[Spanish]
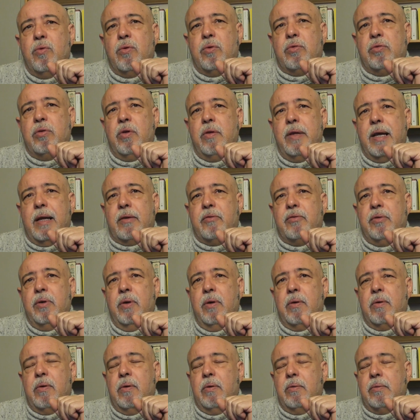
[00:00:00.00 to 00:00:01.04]
curso de
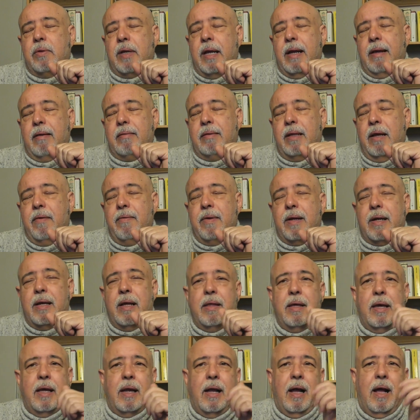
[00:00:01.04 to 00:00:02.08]
acción contra esta
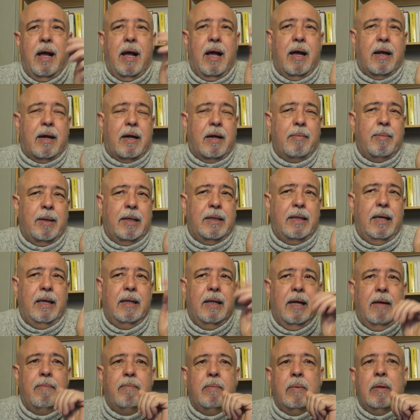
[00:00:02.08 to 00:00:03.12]
verdadera
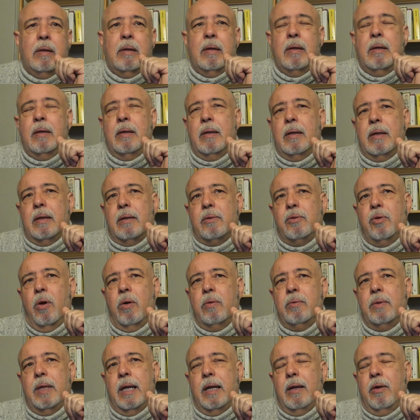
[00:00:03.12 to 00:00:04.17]
arremetida,
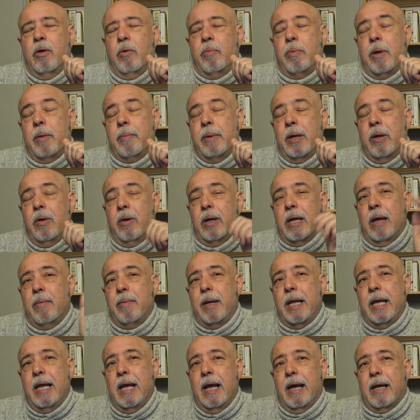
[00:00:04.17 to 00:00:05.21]
donde lo primero que
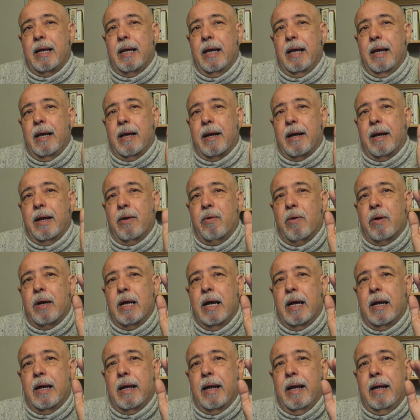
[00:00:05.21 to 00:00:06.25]
habría que
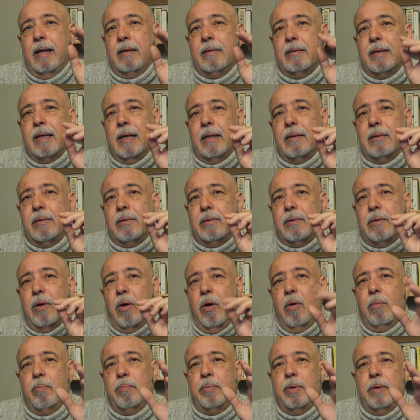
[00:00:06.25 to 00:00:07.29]
recordar es que
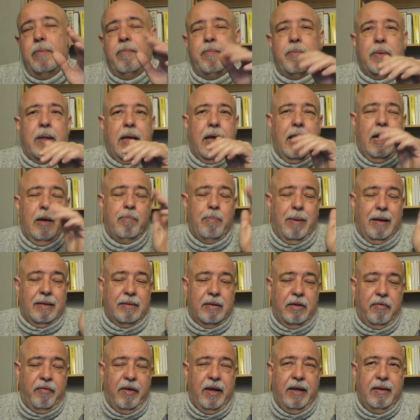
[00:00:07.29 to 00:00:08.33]
Trump, el
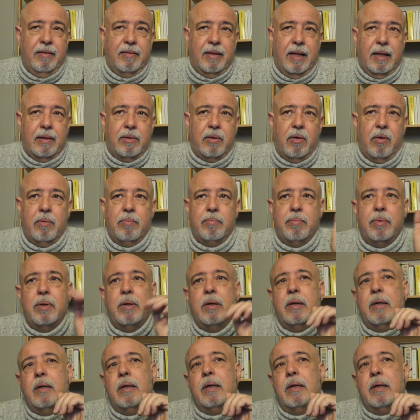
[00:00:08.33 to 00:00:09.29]
pacifista Trump,